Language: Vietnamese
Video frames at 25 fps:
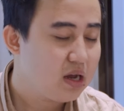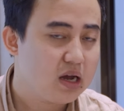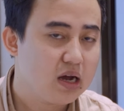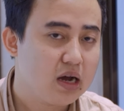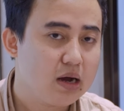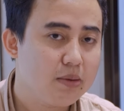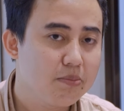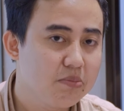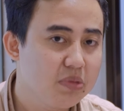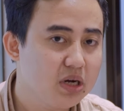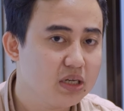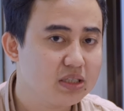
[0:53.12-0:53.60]

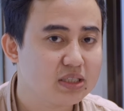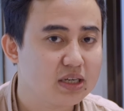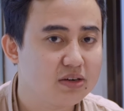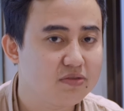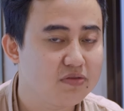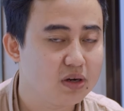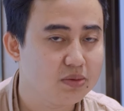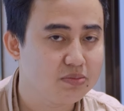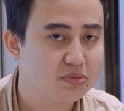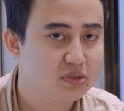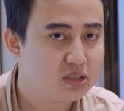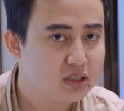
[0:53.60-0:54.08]
à, mượn
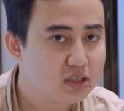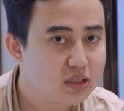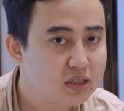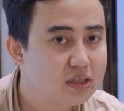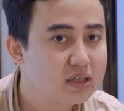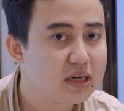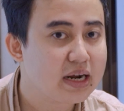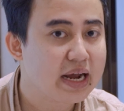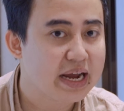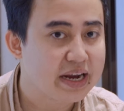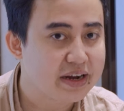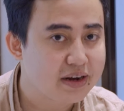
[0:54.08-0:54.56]
sản phẩm
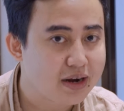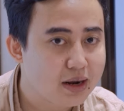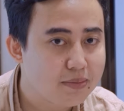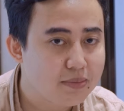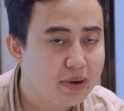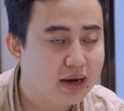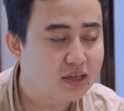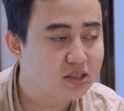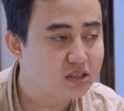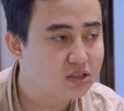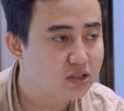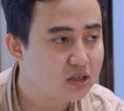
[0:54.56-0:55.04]
trước ngày ra
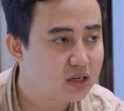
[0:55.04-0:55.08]
mắt